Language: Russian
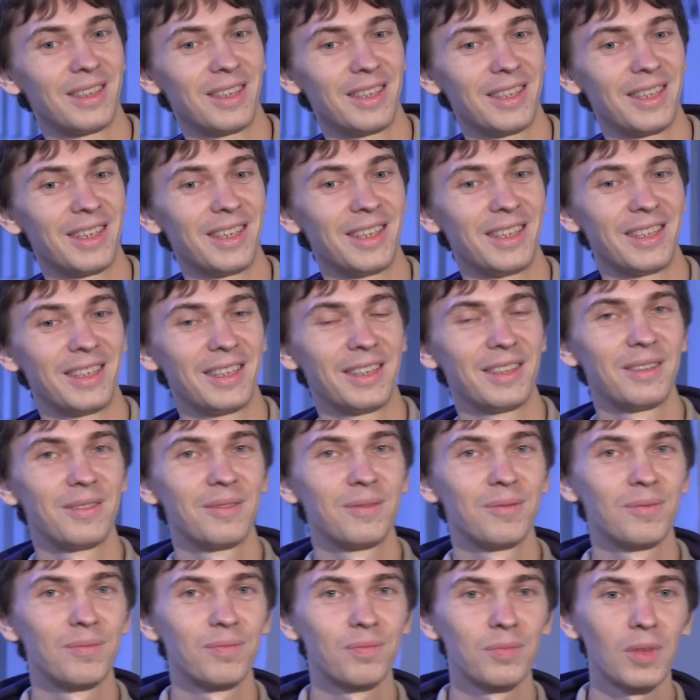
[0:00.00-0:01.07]
А.
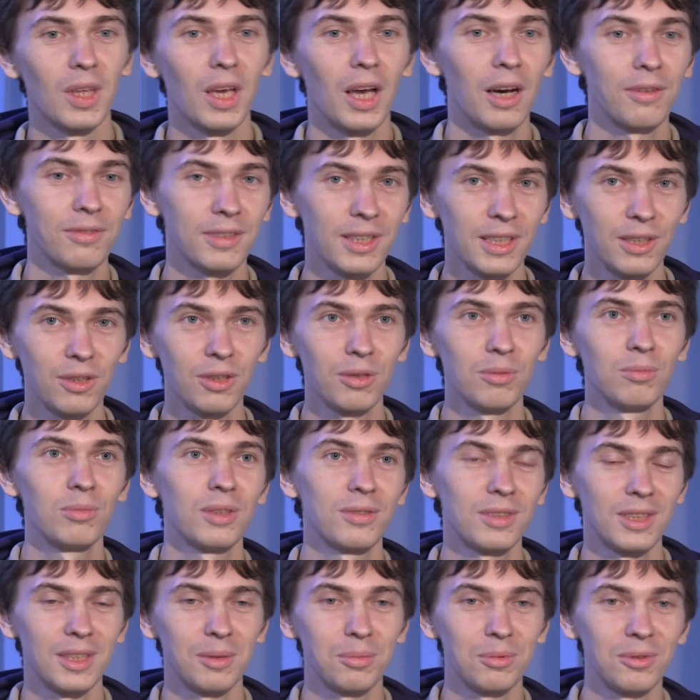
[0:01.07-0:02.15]
а второе,
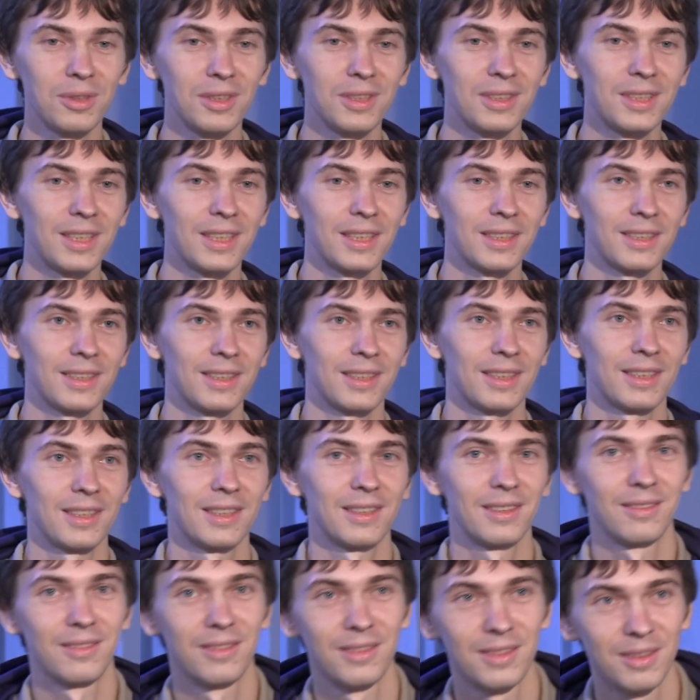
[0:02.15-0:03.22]
мне всегда было
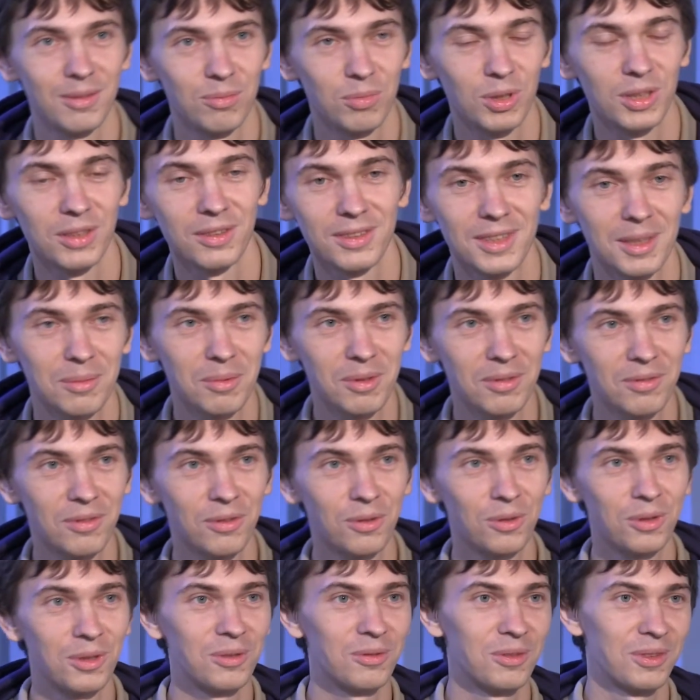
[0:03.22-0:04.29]
интересно. Вот мне
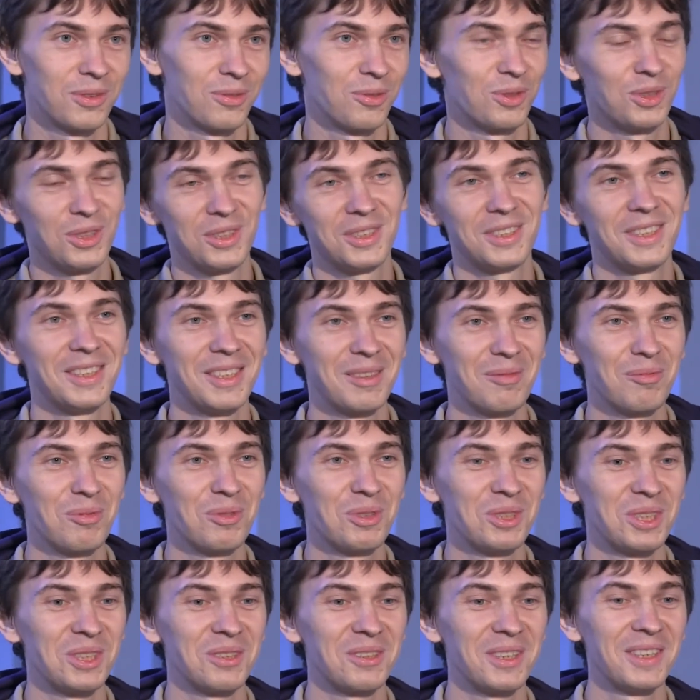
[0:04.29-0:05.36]
самого вот очень сильно
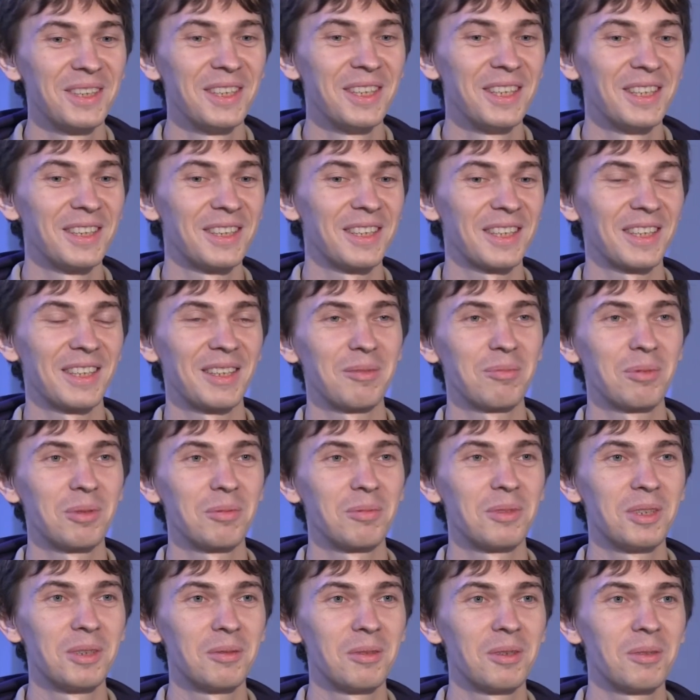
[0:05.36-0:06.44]
мучила такая
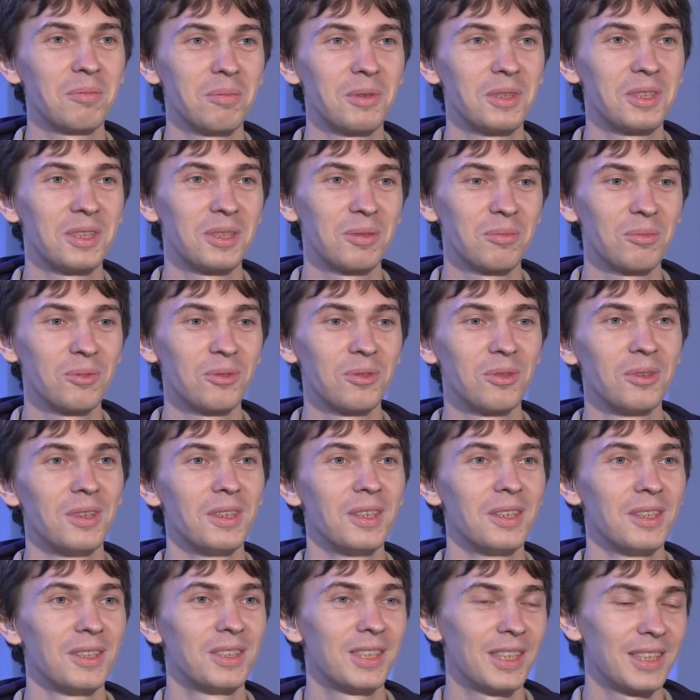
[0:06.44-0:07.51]
проблема, почему
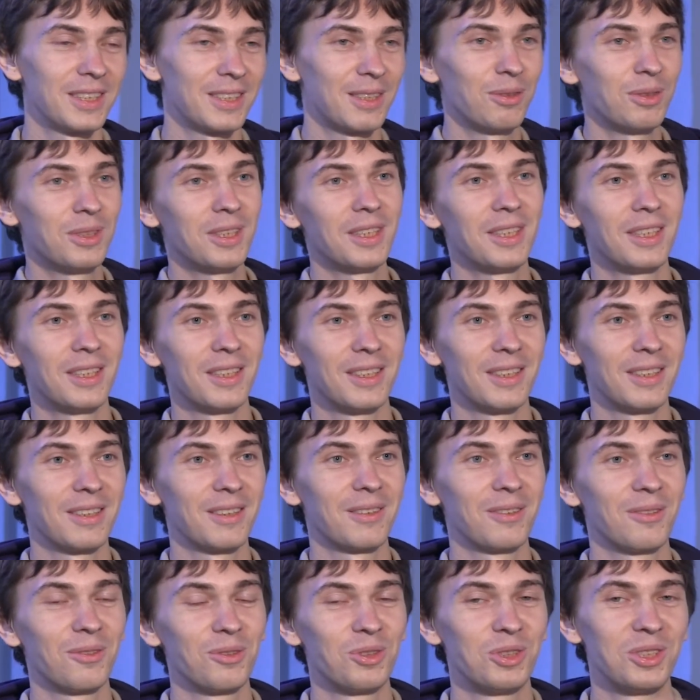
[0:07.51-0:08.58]
часть людей
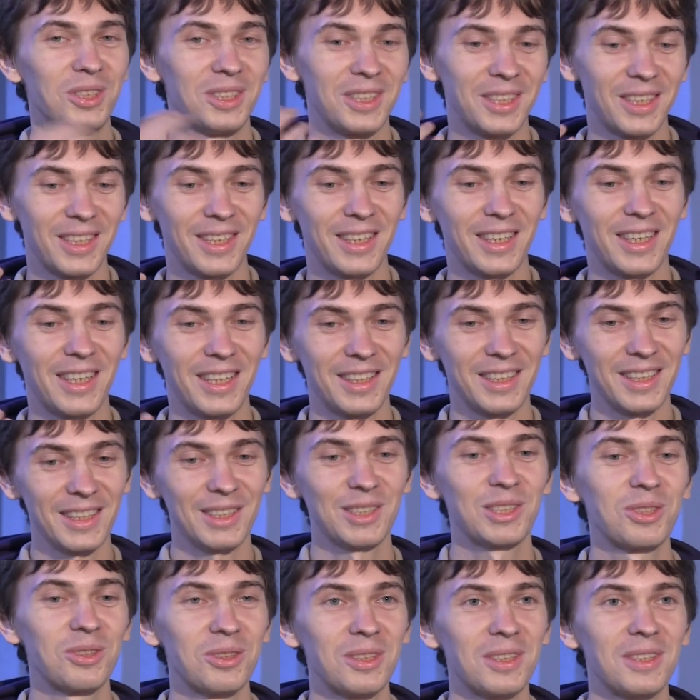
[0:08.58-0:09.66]
очень хотят
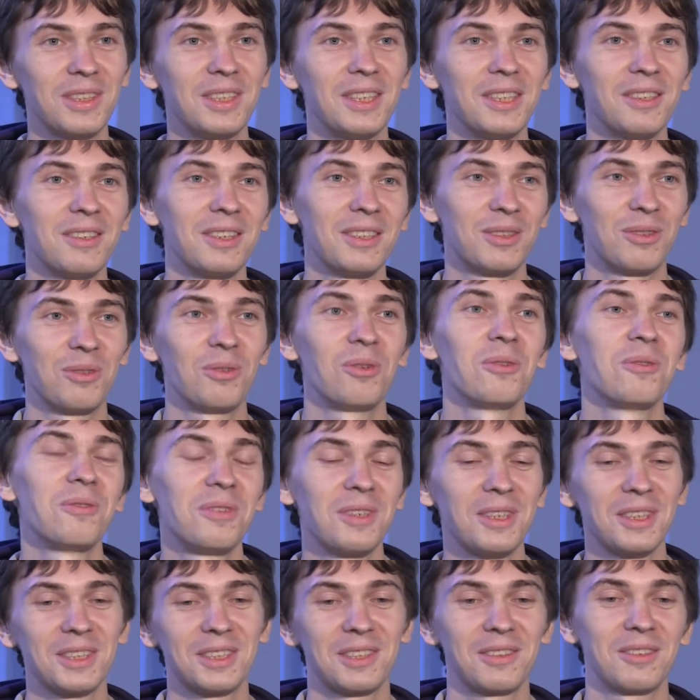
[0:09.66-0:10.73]
что-то делать
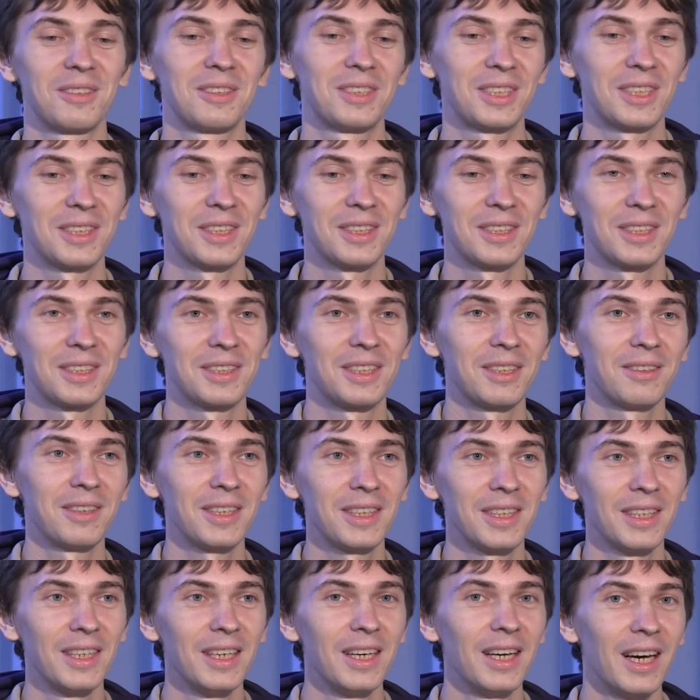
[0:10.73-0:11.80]
новое, совершенно
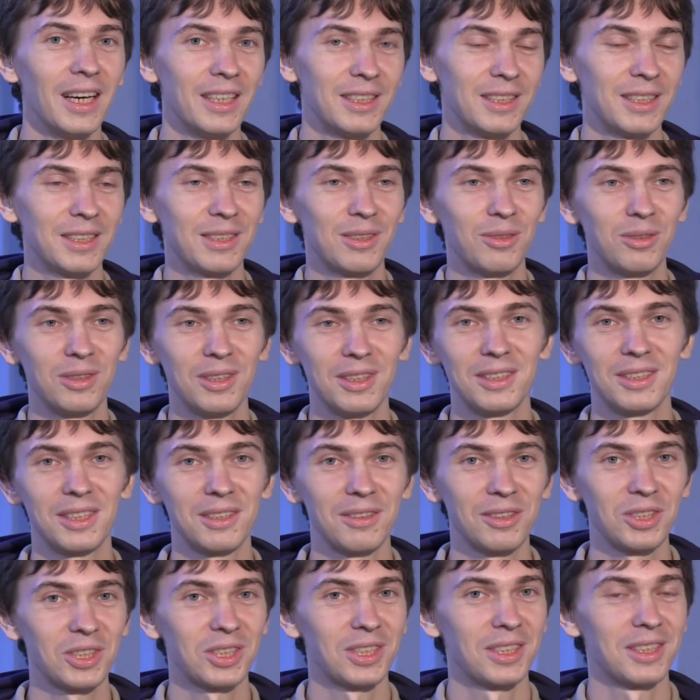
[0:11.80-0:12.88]
создавать, а часть людей
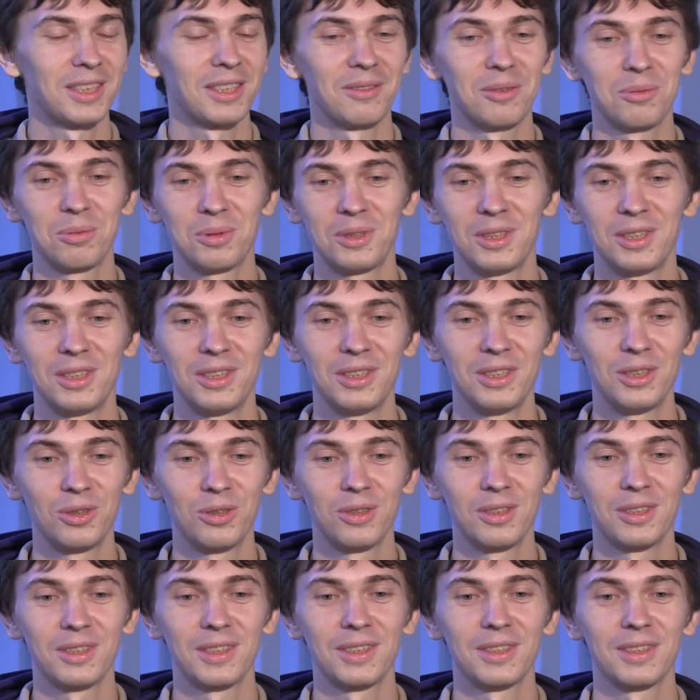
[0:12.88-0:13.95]
совершенно вообще
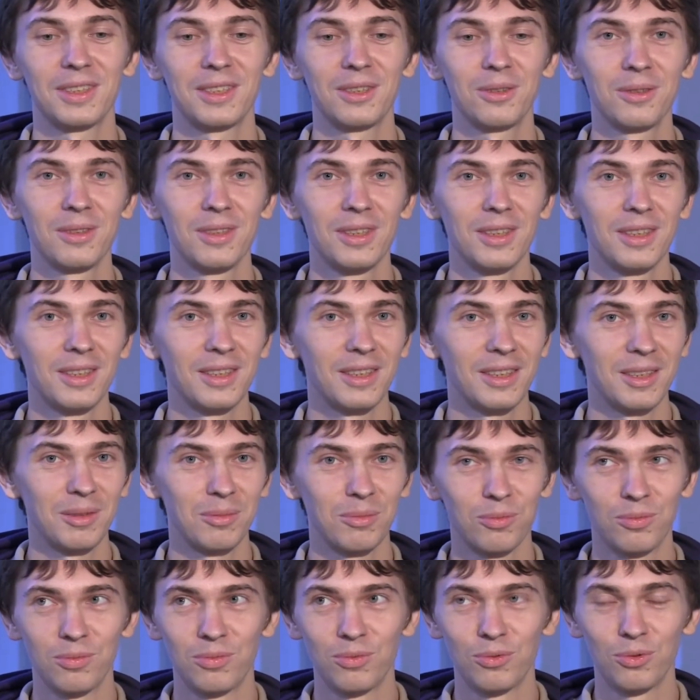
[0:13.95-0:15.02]
ничего не создают. Им
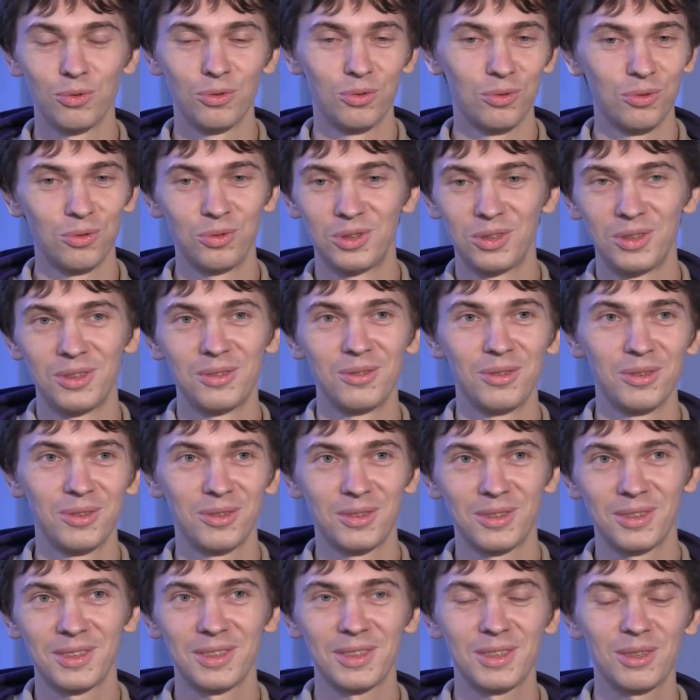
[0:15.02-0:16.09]
очень вот
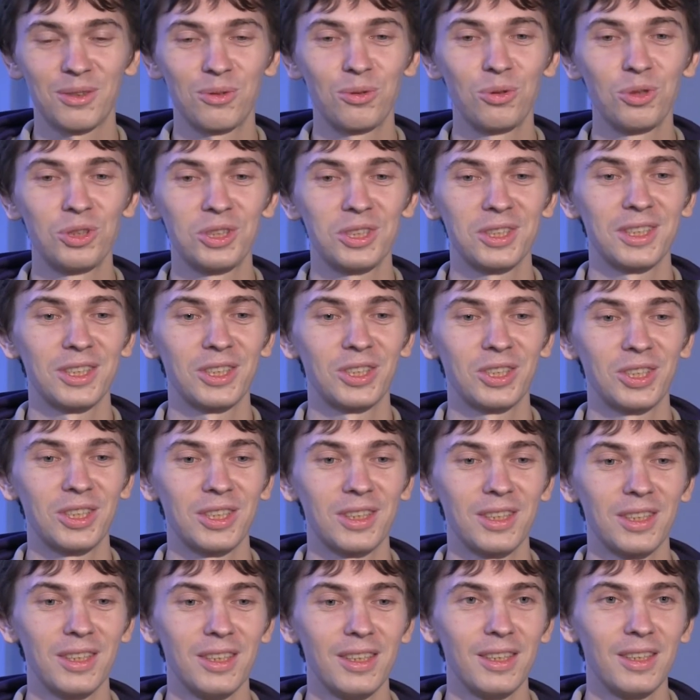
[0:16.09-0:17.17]
скучно
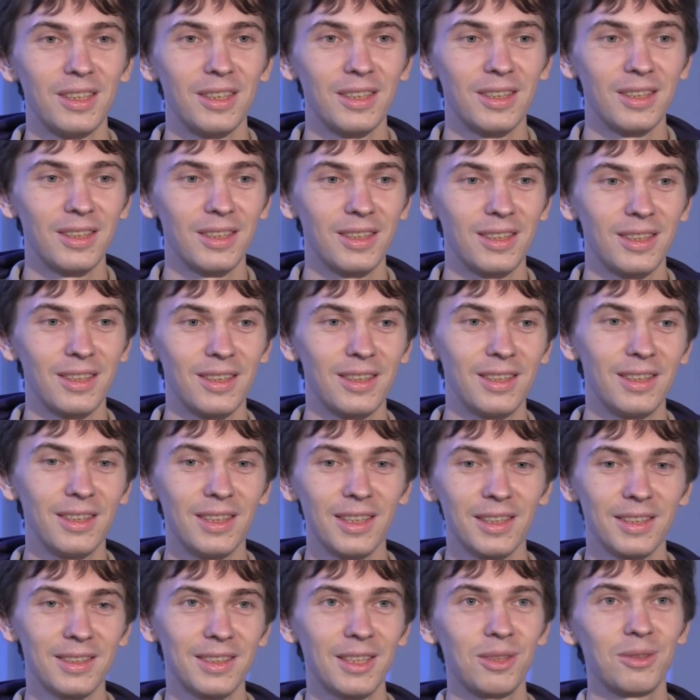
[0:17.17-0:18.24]
жить. И
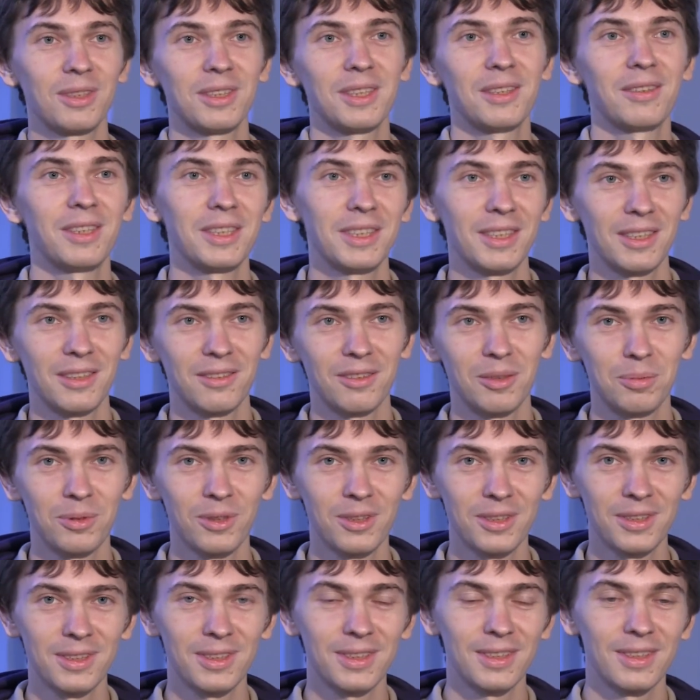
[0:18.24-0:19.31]
я стал задавать этот
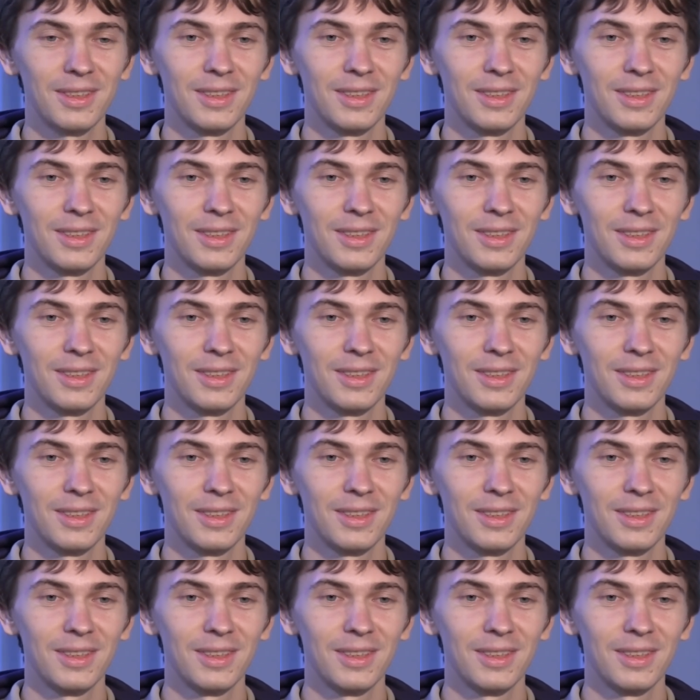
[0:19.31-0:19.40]
вопрос